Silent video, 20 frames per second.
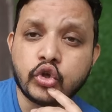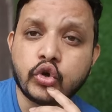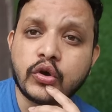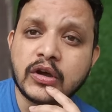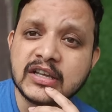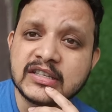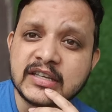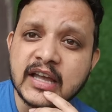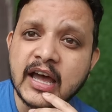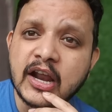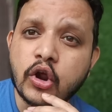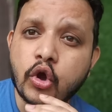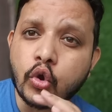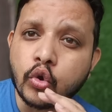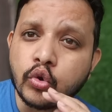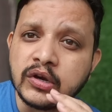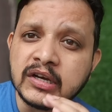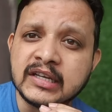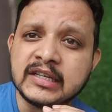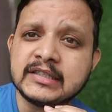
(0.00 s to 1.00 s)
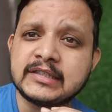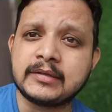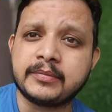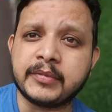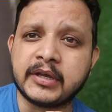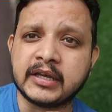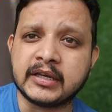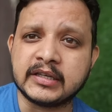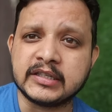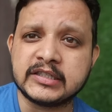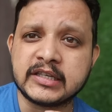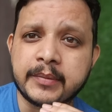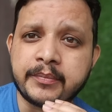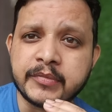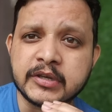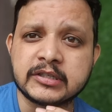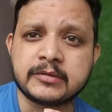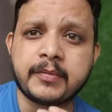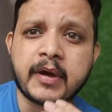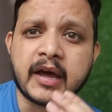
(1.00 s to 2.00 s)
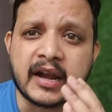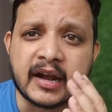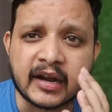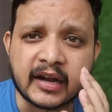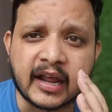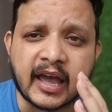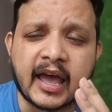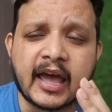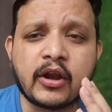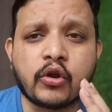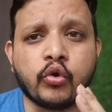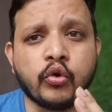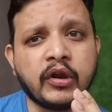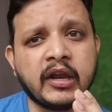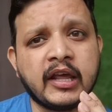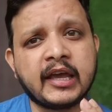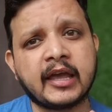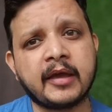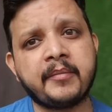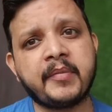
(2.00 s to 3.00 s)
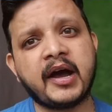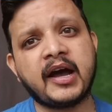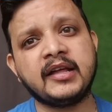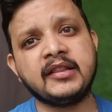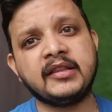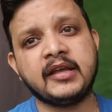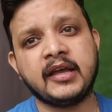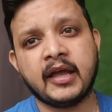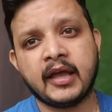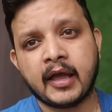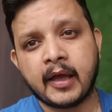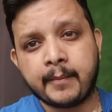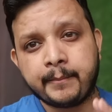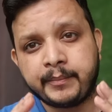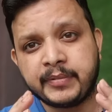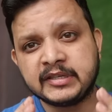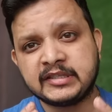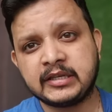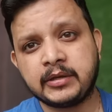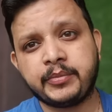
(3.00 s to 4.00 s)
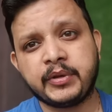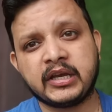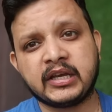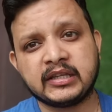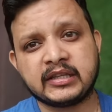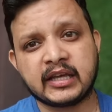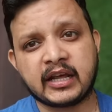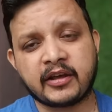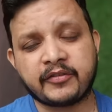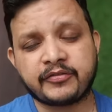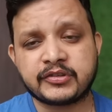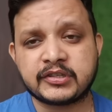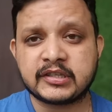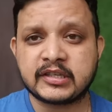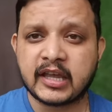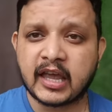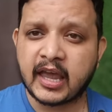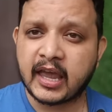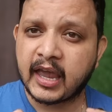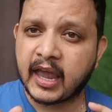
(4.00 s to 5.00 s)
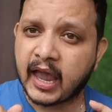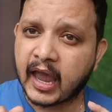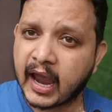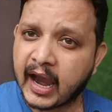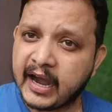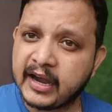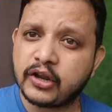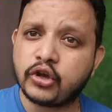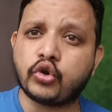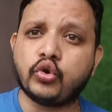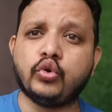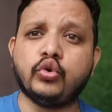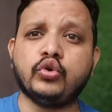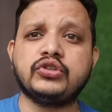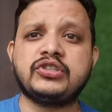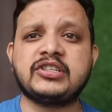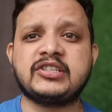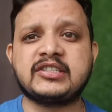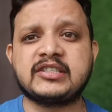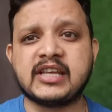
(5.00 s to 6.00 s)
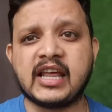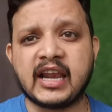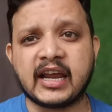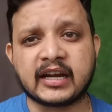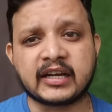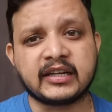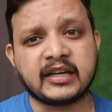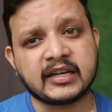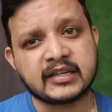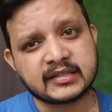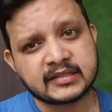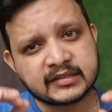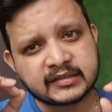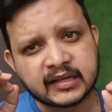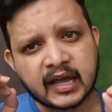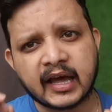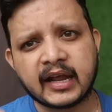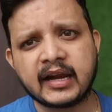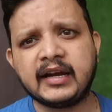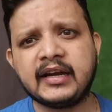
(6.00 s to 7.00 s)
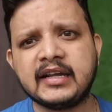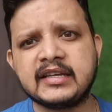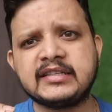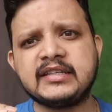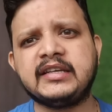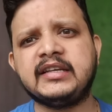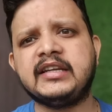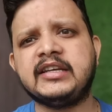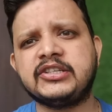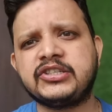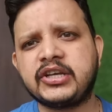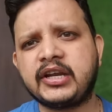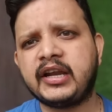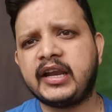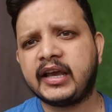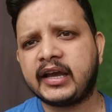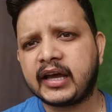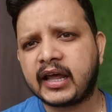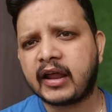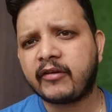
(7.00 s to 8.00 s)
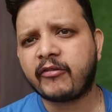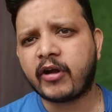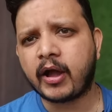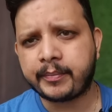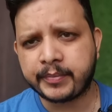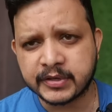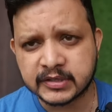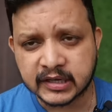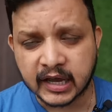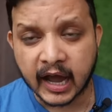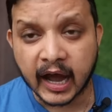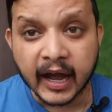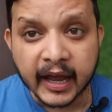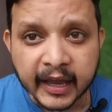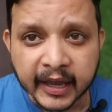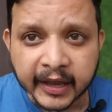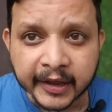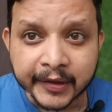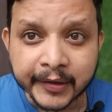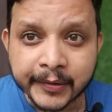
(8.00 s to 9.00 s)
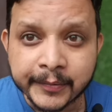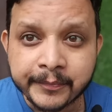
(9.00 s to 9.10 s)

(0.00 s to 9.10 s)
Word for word: 2019 में जब मिसबा रिटायर होने के बाद पीसीबी की तरफ से हेड कोच सेलेक्टर सारे डेजिग्नेशन लेकर वापस आए